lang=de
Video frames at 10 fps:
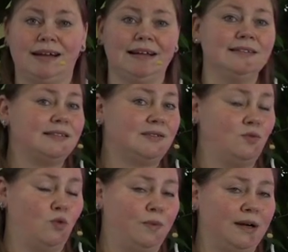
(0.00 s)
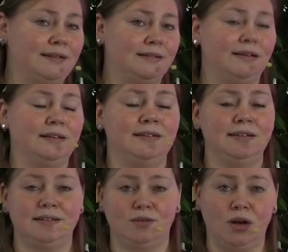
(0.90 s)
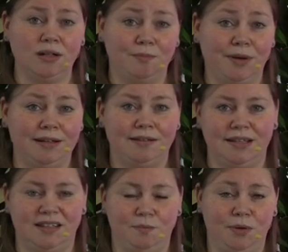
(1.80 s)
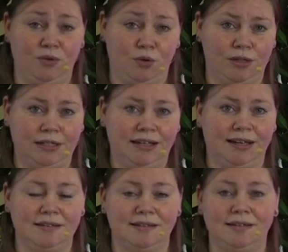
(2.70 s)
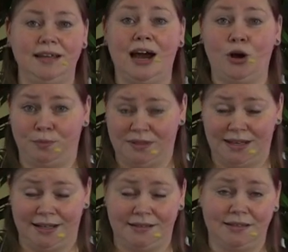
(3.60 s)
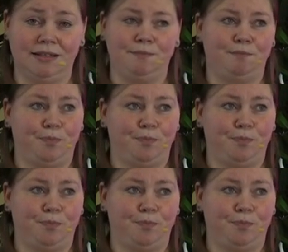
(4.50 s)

Ganz zu oberst sitzt dort Prinzessin Pinökel, das ist die Hauptkatze, die